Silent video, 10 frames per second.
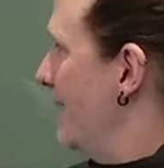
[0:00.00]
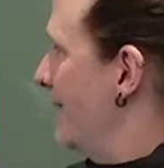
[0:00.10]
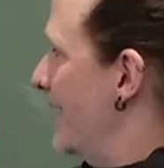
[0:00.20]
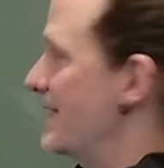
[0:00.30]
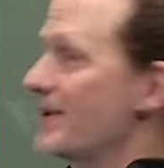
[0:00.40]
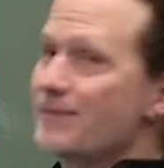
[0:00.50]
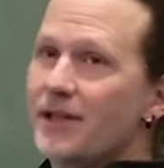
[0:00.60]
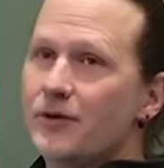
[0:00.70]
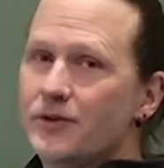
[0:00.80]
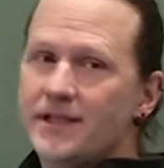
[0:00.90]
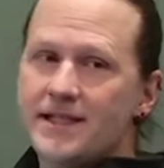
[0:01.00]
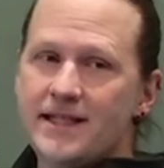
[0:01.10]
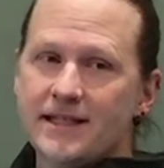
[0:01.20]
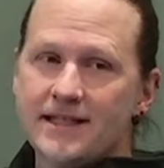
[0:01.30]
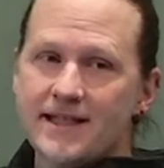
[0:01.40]
Das, was man hier unten
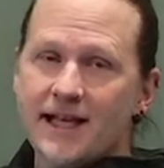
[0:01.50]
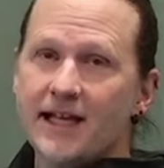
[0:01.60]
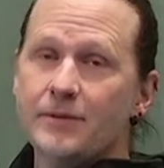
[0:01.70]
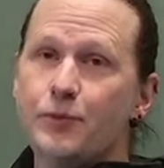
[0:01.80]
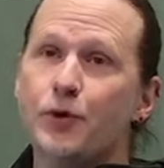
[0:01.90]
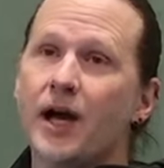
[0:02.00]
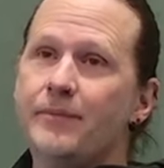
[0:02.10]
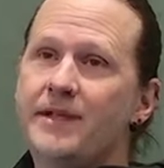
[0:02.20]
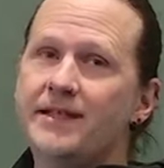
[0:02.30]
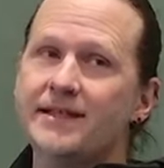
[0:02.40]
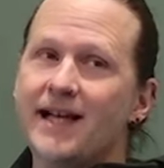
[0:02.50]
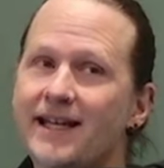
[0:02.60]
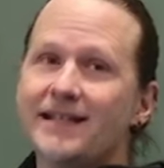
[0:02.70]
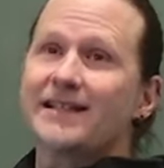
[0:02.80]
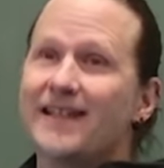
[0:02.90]
sieht, ist ja keine Pyramide,
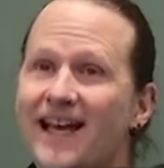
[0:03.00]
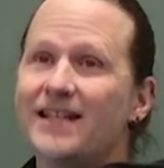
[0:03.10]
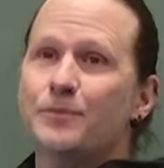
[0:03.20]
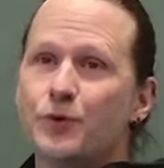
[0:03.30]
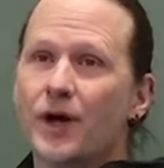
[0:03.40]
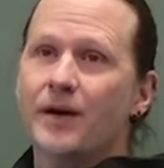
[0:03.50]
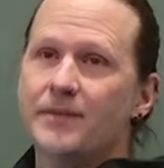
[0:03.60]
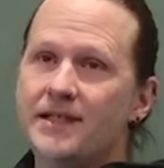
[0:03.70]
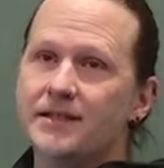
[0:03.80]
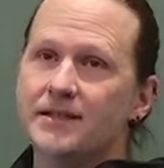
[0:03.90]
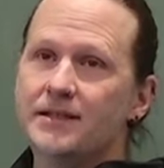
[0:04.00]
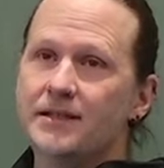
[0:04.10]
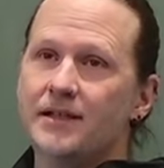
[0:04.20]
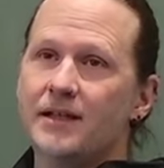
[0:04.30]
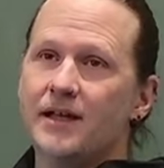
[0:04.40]
keine kleine Pyramide,
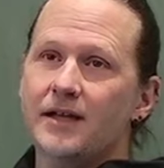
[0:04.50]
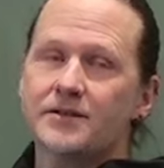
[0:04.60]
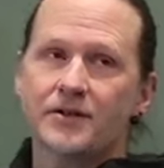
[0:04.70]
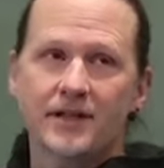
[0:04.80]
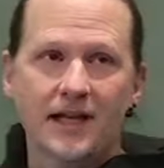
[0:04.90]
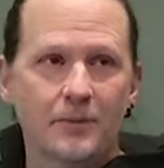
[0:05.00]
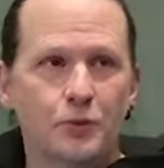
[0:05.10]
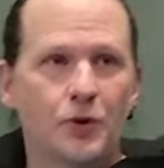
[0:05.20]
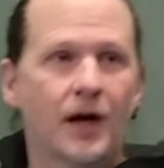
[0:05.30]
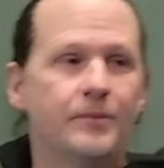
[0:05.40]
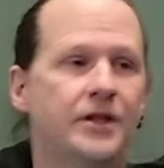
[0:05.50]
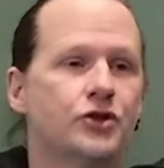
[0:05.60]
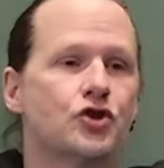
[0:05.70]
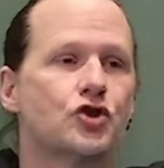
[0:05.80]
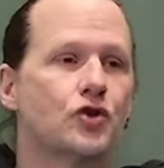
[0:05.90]
sondern ein
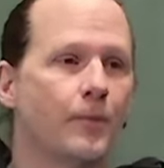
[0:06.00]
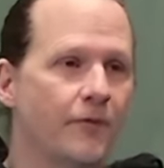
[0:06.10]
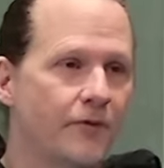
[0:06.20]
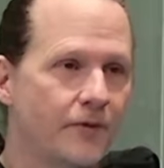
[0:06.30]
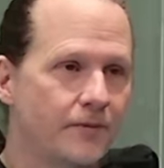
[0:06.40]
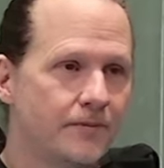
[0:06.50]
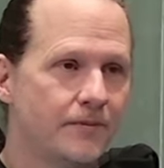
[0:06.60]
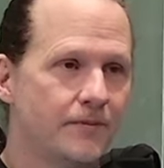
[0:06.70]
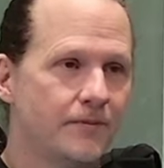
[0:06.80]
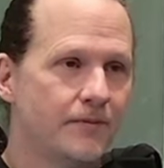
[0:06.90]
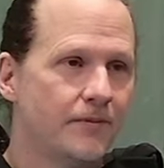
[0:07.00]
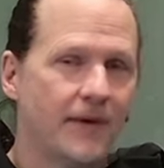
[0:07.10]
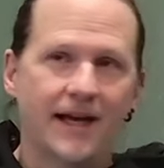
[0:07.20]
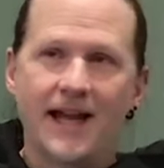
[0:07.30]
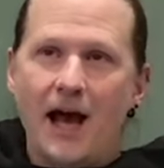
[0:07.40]
Pyramidenstumpf.
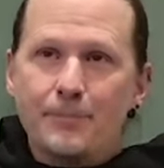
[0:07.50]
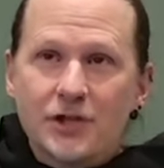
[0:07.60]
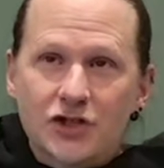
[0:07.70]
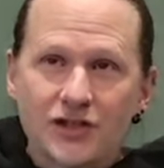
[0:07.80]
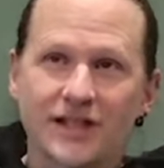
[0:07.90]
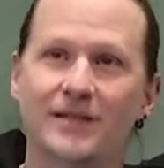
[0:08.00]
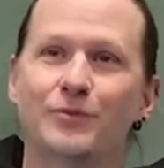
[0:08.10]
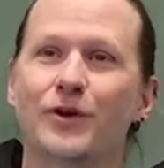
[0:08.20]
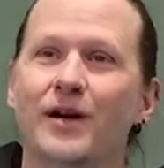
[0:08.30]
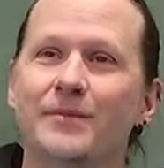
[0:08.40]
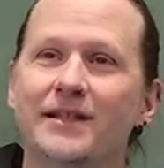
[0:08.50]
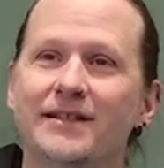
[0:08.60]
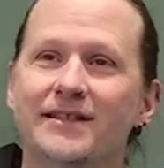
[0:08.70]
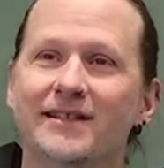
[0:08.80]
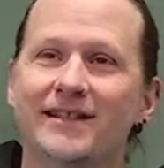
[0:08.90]
Eine abgeschnittene
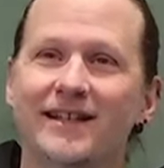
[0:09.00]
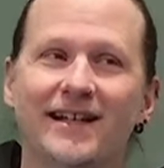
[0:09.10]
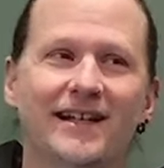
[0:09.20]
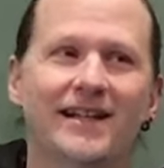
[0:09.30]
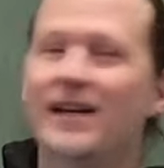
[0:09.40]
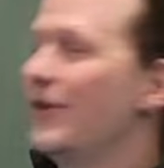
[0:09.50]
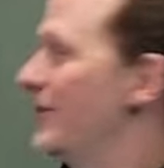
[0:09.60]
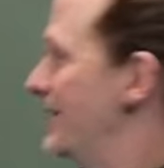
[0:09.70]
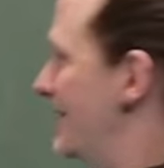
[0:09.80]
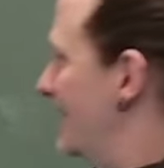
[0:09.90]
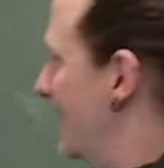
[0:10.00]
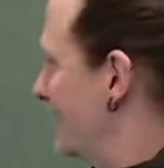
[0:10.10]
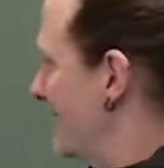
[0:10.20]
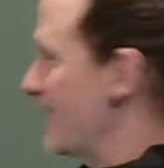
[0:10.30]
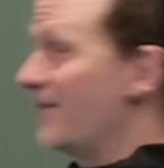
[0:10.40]
Pyramide. Ja? Das,
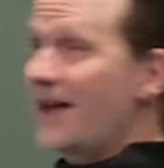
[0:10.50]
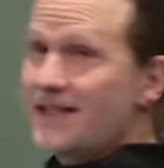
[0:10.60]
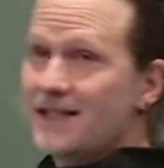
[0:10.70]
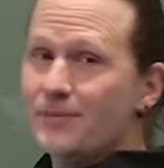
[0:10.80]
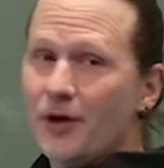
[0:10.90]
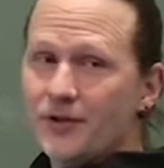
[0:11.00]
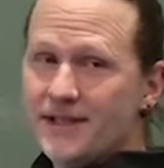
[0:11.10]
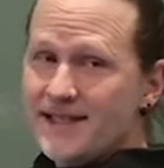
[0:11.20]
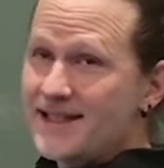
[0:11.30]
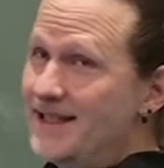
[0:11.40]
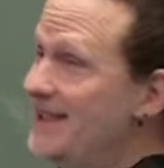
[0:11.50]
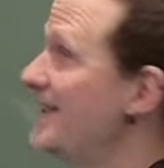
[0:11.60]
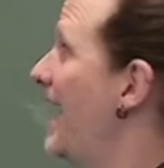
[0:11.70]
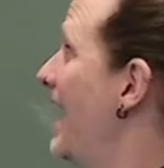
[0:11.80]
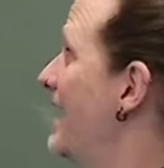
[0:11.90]
was hier fertig gebaut ist, ist nicht
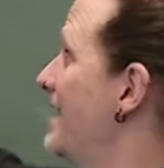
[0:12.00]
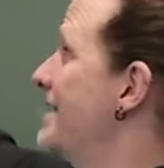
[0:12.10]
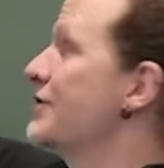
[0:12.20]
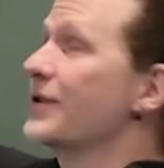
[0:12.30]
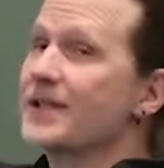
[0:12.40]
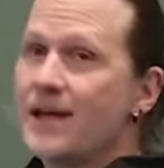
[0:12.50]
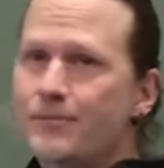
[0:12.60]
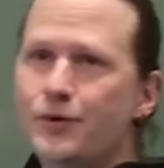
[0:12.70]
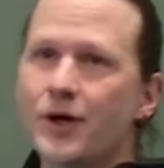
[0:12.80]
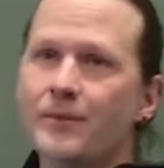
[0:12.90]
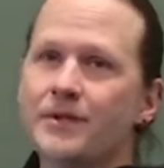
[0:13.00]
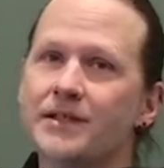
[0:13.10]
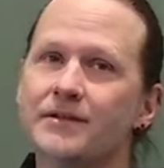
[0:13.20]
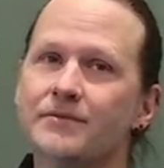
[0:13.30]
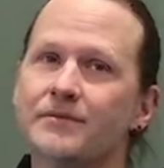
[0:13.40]
ähnlich zur Gesamtpyramide.